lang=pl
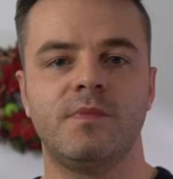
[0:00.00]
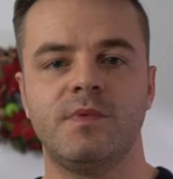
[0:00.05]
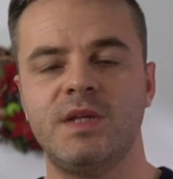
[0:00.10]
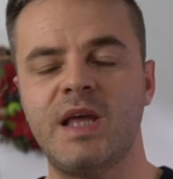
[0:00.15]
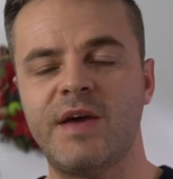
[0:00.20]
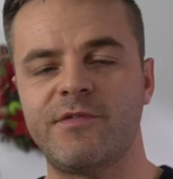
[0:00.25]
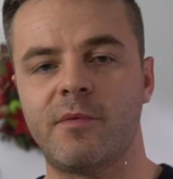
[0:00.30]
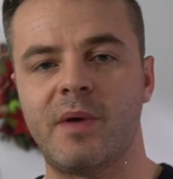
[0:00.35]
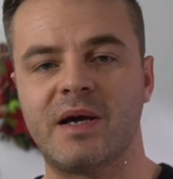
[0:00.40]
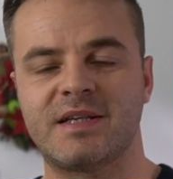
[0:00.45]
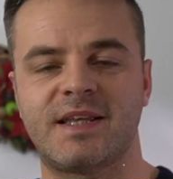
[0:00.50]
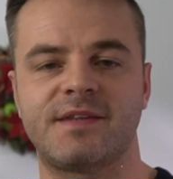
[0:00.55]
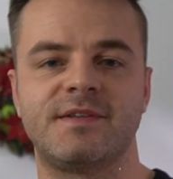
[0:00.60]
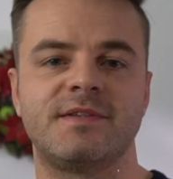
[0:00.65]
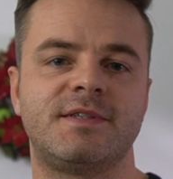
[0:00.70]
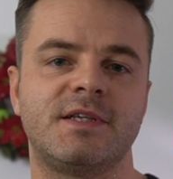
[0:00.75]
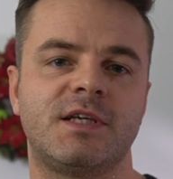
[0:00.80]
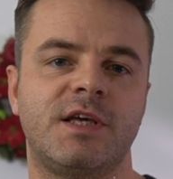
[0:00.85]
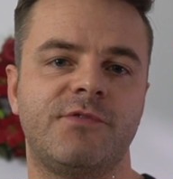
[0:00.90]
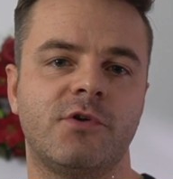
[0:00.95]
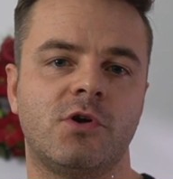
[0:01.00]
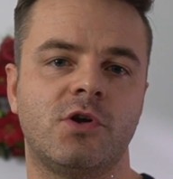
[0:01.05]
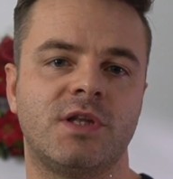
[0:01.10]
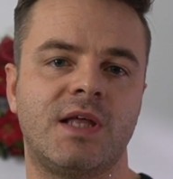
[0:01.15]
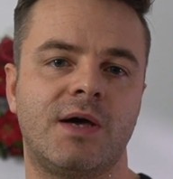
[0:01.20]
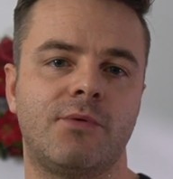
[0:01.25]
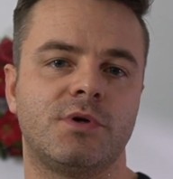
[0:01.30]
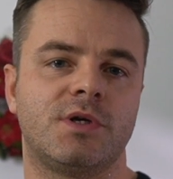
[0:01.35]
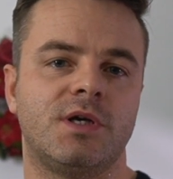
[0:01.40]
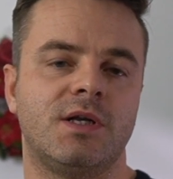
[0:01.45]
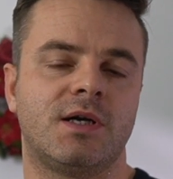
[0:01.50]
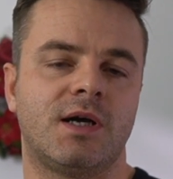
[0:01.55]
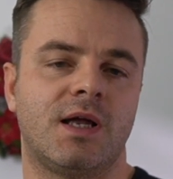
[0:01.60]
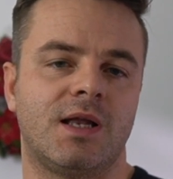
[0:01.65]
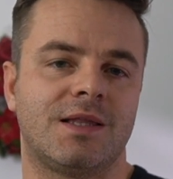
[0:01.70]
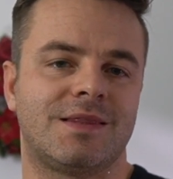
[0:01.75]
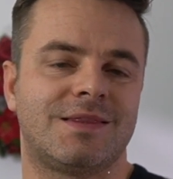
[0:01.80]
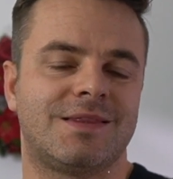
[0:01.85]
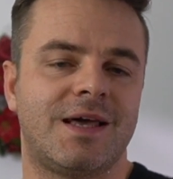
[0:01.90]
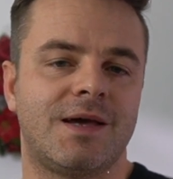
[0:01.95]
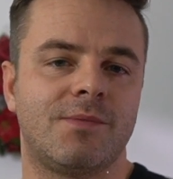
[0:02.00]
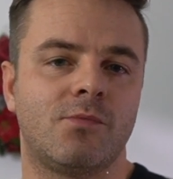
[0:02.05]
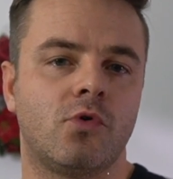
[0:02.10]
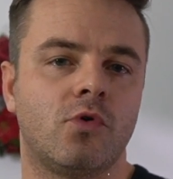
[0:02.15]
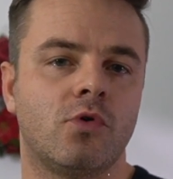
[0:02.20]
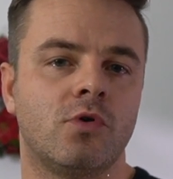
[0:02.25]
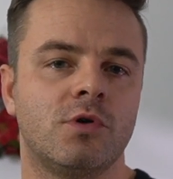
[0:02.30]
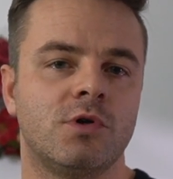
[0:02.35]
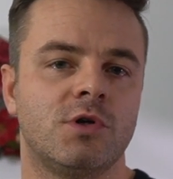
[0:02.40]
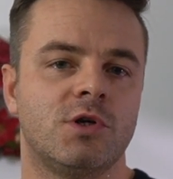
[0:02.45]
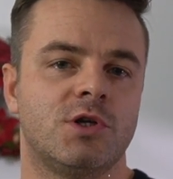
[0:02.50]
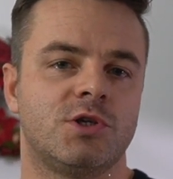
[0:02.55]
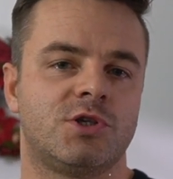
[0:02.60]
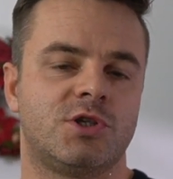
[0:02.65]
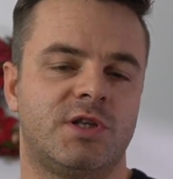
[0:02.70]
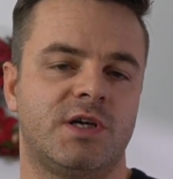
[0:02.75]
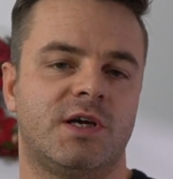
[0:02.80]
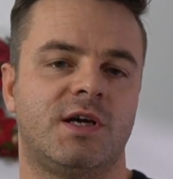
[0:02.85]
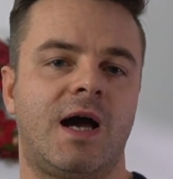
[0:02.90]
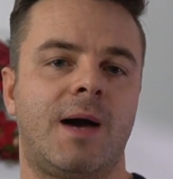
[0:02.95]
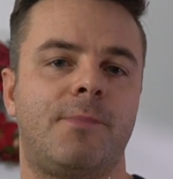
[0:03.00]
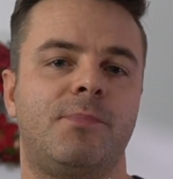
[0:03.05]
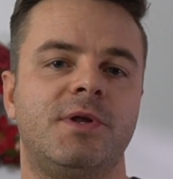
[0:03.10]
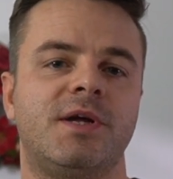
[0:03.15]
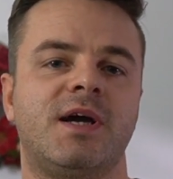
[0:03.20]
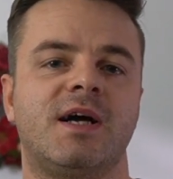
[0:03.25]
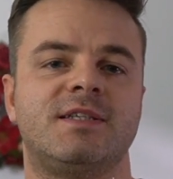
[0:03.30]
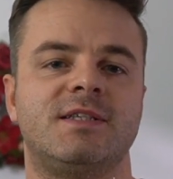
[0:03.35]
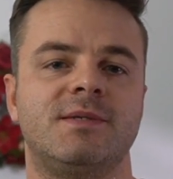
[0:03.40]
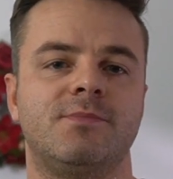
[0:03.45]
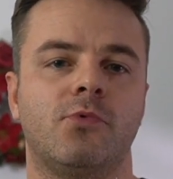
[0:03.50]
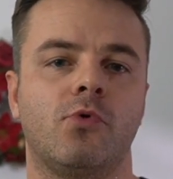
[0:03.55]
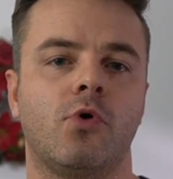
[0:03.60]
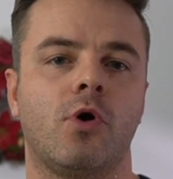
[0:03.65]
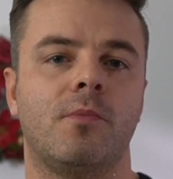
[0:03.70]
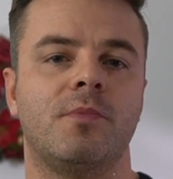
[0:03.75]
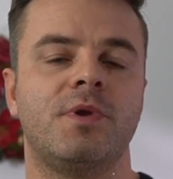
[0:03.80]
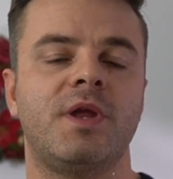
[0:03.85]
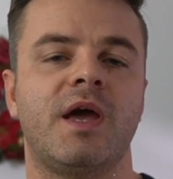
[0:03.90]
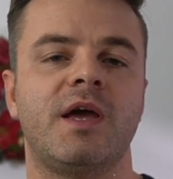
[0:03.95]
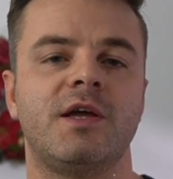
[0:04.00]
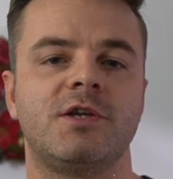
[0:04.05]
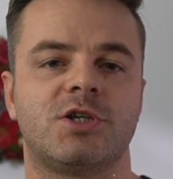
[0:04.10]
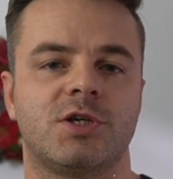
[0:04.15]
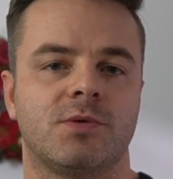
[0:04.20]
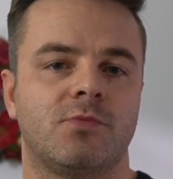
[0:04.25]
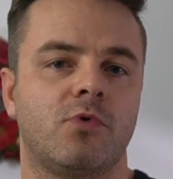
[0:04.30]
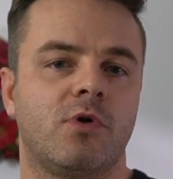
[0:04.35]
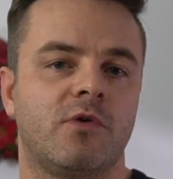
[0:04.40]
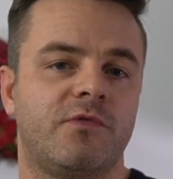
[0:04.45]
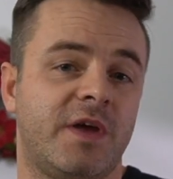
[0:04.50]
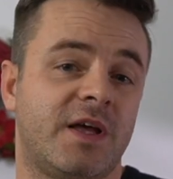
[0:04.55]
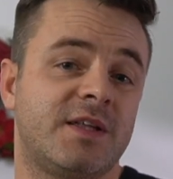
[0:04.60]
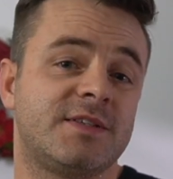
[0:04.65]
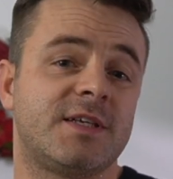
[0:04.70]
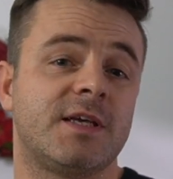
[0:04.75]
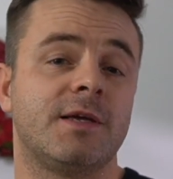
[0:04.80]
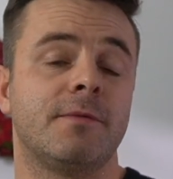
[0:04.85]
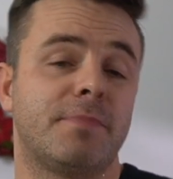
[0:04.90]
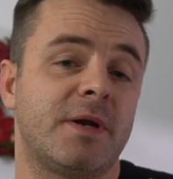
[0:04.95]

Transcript: Nie wiem, jak statystyki wyglądały kilka lat temu, czy tych aplikacji było mniej, czy było więcej.